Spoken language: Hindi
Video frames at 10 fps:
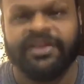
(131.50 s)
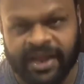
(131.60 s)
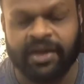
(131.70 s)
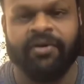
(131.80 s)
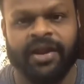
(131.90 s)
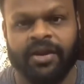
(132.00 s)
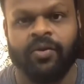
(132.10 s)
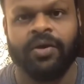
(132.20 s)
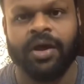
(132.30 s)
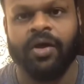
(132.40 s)
ज़्यादा वायरल
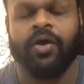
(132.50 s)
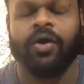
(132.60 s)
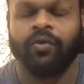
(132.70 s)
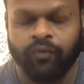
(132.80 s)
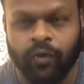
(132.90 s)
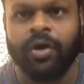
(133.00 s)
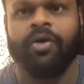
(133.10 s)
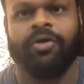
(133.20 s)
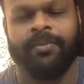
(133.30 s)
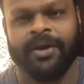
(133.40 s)
होगा और वो
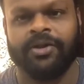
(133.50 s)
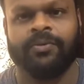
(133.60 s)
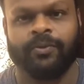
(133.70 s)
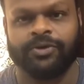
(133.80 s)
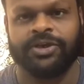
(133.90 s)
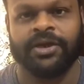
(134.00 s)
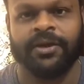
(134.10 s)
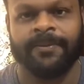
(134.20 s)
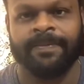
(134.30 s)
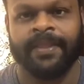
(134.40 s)
गवर्नमेंट तक
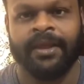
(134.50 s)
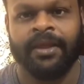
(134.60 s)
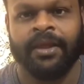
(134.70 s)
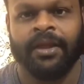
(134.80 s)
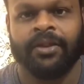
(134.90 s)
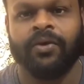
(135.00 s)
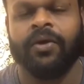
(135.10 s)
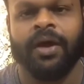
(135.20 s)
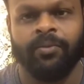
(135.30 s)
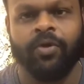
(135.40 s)
पहुंचेगा तो
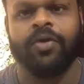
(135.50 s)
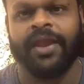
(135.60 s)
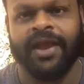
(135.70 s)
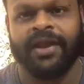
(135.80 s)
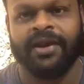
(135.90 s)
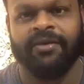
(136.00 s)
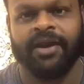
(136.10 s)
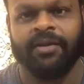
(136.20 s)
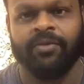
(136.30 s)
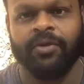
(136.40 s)
हम लोग को क्या करने
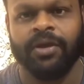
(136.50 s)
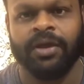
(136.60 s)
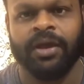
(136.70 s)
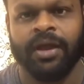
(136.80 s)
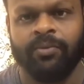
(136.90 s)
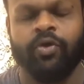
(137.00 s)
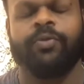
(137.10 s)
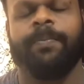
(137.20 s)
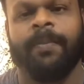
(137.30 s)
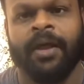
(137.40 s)
वाले हम लोग हम
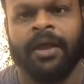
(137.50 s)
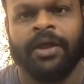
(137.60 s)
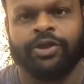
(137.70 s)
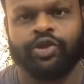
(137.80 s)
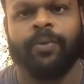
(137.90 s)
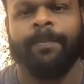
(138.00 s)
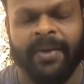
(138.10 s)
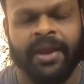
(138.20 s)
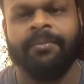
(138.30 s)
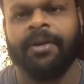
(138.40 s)
लोग जो
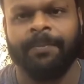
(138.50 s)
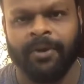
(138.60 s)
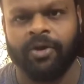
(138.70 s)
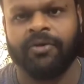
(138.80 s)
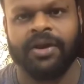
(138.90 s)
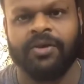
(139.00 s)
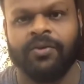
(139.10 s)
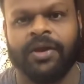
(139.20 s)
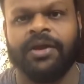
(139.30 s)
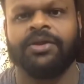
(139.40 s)
मेन मेन पावर वाले
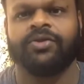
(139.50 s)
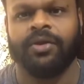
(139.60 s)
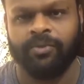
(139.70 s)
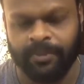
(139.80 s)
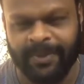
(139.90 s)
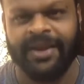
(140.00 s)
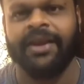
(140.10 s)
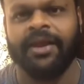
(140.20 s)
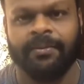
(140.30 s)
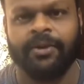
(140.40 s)
लोग हैं तो हम लोग
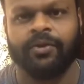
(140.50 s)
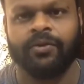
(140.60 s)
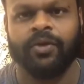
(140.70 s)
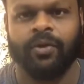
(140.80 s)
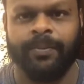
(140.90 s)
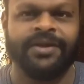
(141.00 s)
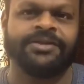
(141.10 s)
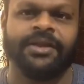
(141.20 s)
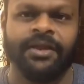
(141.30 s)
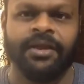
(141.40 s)
मेनली अभी तो
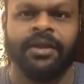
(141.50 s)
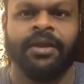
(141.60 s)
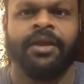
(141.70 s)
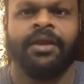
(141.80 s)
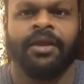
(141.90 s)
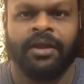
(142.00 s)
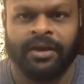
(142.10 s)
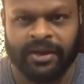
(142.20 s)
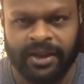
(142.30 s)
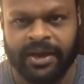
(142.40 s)
ऑब्वियसली
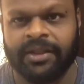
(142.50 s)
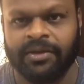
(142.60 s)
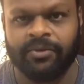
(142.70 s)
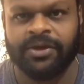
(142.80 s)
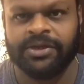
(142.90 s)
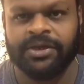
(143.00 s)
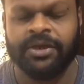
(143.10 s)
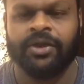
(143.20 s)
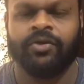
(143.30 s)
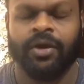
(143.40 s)
नरेंद्र मोदी जी
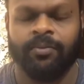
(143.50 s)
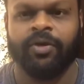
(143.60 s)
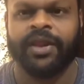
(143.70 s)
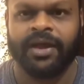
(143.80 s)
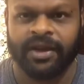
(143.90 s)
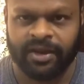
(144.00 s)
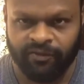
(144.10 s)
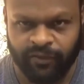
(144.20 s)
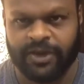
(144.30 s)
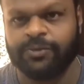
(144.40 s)
तो हम लोग क्या करेंगे
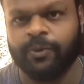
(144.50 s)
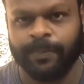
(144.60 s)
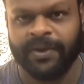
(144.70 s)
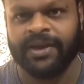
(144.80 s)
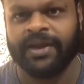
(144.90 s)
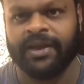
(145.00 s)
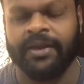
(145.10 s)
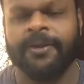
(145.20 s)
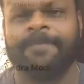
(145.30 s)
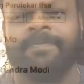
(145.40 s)
फेसबुक पे जाके